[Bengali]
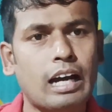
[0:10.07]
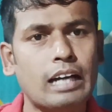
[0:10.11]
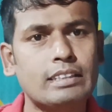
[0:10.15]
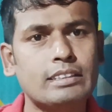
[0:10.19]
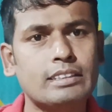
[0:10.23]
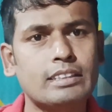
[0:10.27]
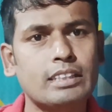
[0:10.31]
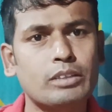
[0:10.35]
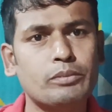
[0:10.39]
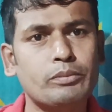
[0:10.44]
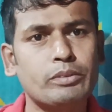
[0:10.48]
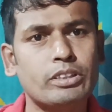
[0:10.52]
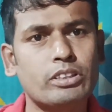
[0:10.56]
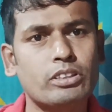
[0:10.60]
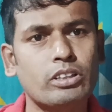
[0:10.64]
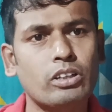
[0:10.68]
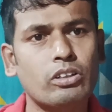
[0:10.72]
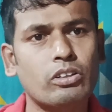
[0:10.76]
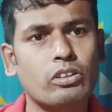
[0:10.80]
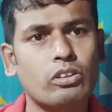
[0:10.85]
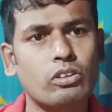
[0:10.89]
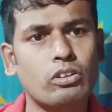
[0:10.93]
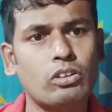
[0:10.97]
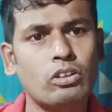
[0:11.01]
আজকের
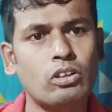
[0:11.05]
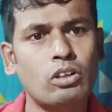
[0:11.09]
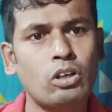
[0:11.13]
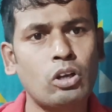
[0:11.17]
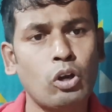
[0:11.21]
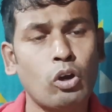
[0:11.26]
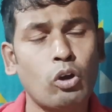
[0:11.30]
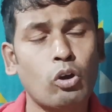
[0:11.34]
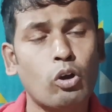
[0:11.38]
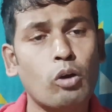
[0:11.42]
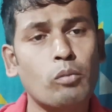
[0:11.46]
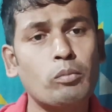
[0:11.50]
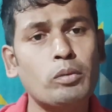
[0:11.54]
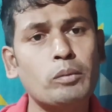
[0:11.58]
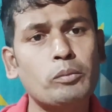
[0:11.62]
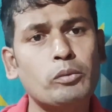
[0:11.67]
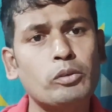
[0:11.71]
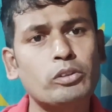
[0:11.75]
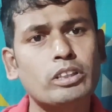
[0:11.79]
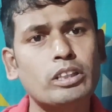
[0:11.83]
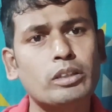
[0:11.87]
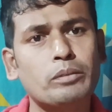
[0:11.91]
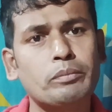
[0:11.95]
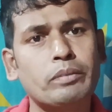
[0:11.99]
বিষয় হল
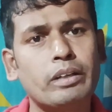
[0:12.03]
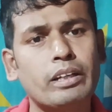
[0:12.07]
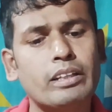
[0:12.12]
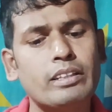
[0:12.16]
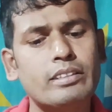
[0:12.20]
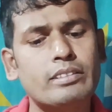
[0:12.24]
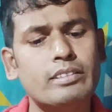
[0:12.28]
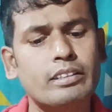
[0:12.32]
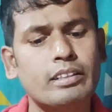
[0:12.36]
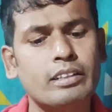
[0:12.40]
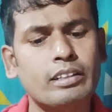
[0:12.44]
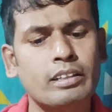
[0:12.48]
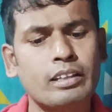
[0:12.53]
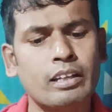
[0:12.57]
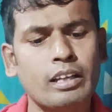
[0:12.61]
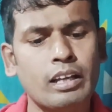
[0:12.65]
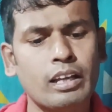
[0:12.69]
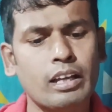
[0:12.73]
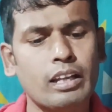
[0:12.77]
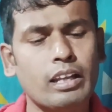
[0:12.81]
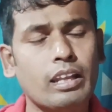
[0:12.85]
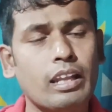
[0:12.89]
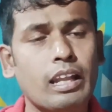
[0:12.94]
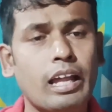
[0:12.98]
হোমিওপ্যাথিক মেডিসিন
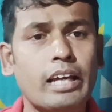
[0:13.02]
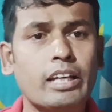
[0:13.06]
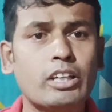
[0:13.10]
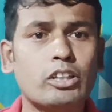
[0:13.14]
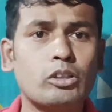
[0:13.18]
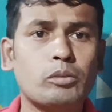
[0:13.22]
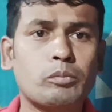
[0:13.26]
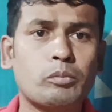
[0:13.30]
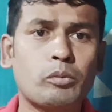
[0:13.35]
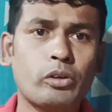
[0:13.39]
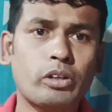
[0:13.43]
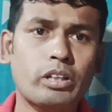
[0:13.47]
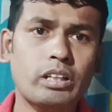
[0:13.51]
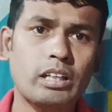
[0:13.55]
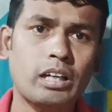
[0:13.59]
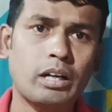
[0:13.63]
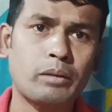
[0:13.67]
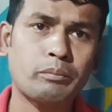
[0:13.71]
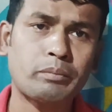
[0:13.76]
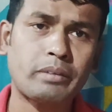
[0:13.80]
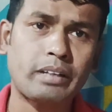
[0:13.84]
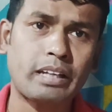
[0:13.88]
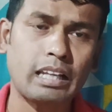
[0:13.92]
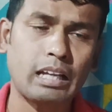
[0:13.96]

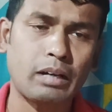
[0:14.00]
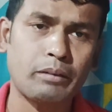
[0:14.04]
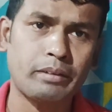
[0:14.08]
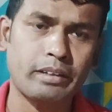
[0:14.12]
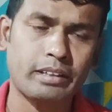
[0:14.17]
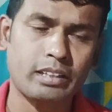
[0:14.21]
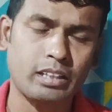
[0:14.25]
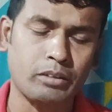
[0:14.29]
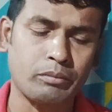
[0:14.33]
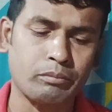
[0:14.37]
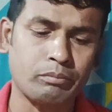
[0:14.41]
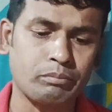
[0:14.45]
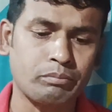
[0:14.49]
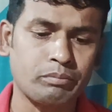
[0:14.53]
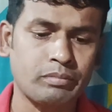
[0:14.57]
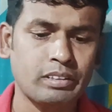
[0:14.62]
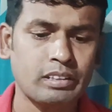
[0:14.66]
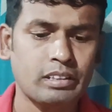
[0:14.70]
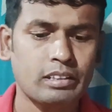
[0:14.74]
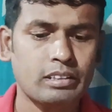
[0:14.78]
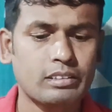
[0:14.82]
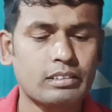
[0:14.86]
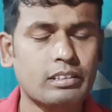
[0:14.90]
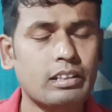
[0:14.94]
লাইকোপোডিয়াম ক্লাভ্যাটাম
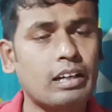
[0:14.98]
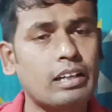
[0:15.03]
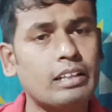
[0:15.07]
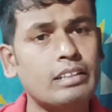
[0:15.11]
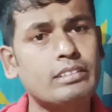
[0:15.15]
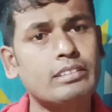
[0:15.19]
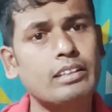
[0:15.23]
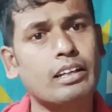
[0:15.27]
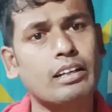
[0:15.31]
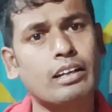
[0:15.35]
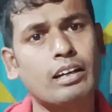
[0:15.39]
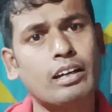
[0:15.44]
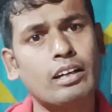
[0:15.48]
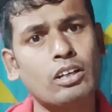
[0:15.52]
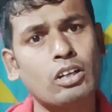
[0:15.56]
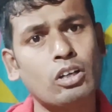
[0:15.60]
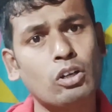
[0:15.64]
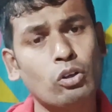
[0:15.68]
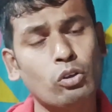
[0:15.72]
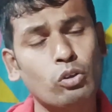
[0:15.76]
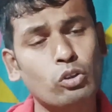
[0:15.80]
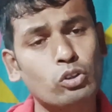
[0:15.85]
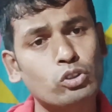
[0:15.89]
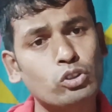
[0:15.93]
তাই যারা
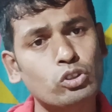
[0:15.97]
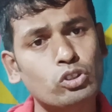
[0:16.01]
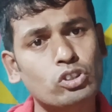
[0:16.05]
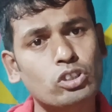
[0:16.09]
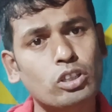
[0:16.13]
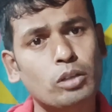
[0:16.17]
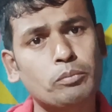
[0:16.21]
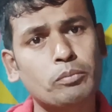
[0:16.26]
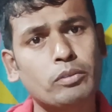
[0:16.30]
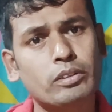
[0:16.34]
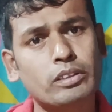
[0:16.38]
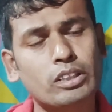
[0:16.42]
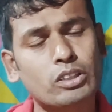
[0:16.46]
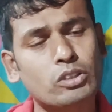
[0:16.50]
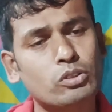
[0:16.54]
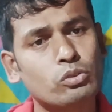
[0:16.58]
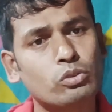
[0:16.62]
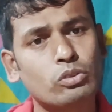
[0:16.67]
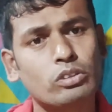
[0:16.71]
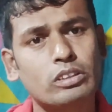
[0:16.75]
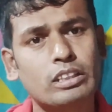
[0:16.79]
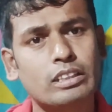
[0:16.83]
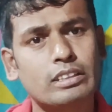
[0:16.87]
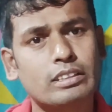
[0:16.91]
ওষুধ সম্পর্কে
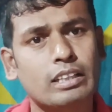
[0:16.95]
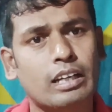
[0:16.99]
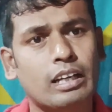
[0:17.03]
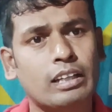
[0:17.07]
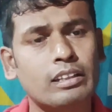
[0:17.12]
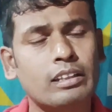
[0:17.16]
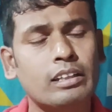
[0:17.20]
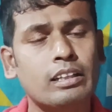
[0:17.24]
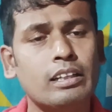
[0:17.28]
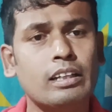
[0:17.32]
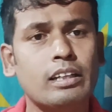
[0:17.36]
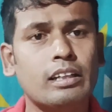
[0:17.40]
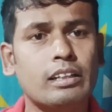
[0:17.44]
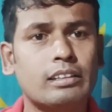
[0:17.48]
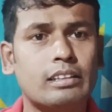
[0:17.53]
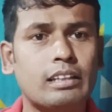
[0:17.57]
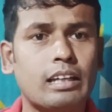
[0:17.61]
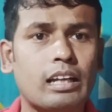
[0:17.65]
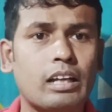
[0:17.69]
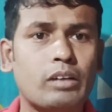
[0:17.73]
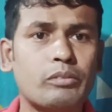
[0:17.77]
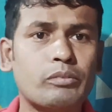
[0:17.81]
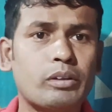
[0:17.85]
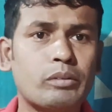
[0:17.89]
শুনতে চান
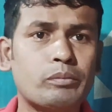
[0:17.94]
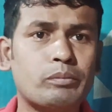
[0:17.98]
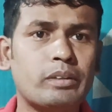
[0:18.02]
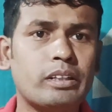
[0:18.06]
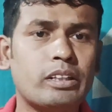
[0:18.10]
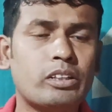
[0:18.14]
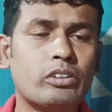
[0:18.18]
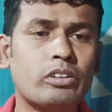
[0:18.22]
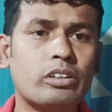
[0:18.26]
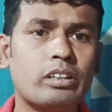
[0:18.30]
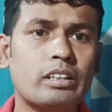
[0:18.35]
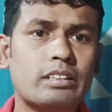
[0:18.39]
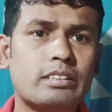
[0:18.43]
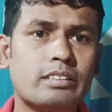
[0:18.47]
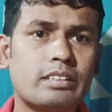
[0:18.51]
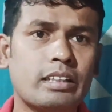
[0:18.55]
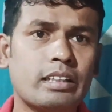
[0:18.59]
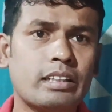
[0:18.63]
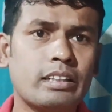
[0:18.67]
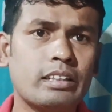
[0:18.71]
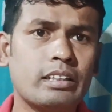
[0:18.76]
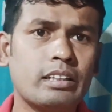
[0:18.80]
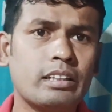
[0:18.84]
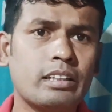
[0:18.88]
তারা আমার ভিডিওর
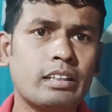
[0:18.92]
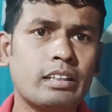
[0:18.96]
নিচেই